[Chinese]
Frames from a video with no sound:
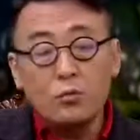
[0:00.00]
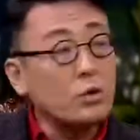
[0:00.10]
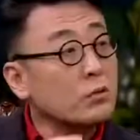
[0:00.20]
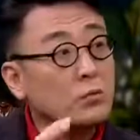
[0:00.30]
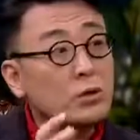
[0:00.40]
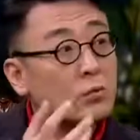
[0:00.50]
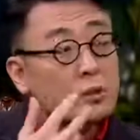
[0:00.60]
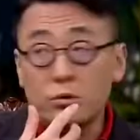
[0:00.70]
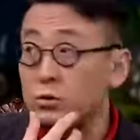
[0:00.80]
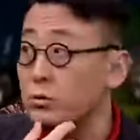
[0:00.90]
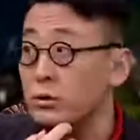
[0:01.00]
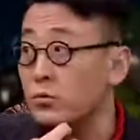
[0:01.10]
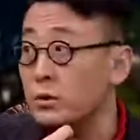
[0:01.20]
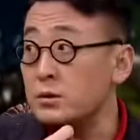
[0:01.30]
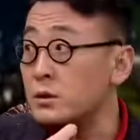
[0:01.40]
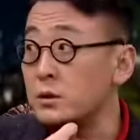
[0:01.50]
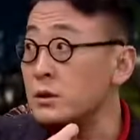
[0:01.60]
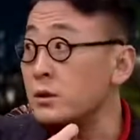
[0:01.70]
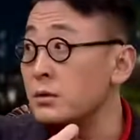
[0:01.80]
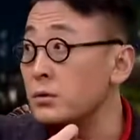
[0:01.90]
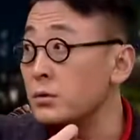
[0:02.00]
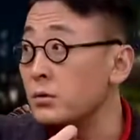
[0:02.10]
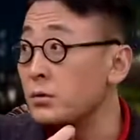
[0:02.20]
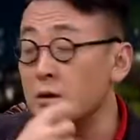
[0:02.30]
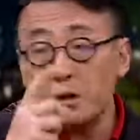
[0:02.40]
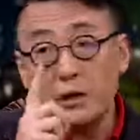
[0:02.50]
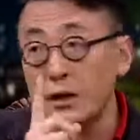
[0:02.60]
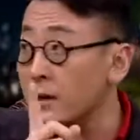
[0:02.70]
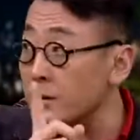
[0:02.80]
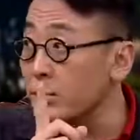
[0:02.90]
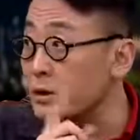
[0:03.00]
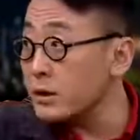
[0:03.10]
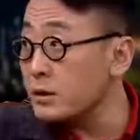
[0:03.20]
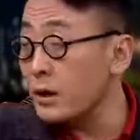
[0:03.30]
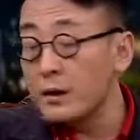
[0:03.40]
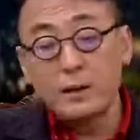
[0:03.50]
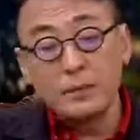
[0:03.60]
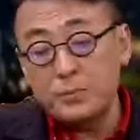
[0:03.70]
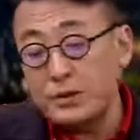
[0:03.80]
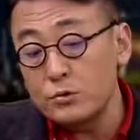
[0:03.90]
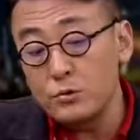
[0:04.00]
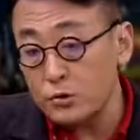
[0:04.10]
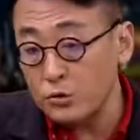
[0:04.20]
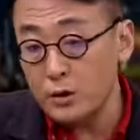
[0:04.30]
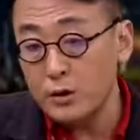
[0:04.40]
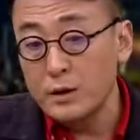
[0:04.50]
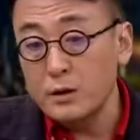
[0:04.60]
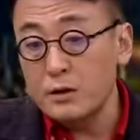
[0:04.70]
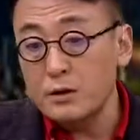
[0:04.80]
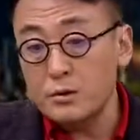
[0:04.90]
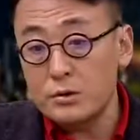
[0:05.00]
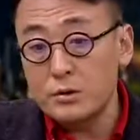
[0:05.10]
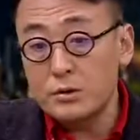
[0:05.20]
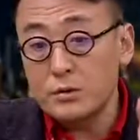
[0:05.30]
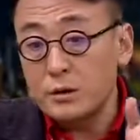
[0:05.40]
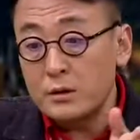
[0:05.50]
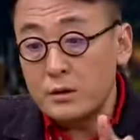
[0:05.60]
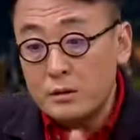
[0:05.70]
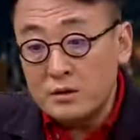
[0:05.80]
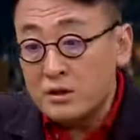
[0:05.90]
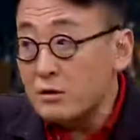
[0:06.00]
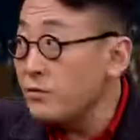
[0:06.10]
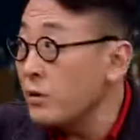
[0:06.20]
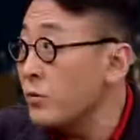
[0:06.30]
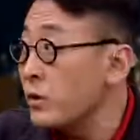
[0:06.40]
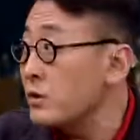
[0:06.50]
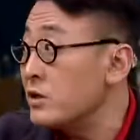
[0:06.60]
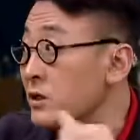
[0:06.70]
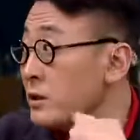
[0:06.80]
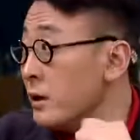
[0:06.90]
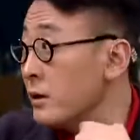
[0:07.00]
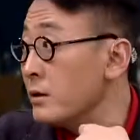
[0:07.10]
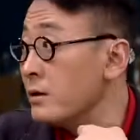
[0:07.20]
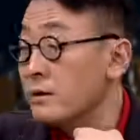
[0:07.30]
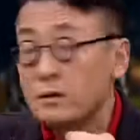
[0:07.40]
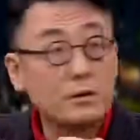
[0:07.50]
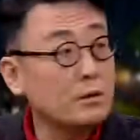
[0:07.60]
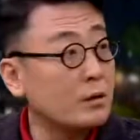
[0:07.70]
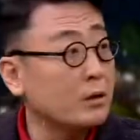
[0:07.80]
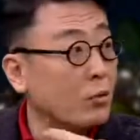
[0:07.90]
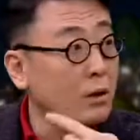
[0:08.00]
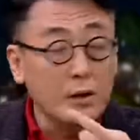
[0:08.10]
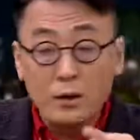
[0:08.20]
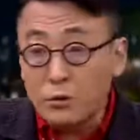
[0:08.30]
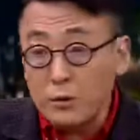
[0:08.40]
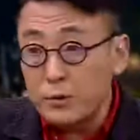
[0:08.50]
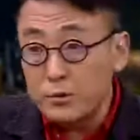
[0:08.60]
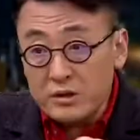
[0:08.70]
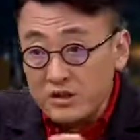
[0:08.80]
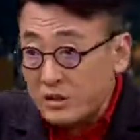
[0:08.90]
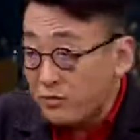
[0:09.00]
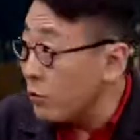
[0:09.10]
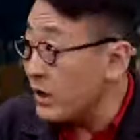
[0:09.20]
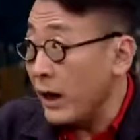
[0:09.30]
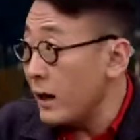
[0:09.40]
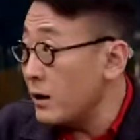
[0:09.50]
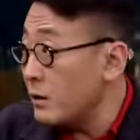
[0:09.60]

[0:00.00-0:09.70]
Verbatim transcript: 我我我有时候觉得我自己心里就有，你在看什么事儿上，比如说，要是有人欺负了我的亲人，嗯，呃，或或者比如说你欺负我的孩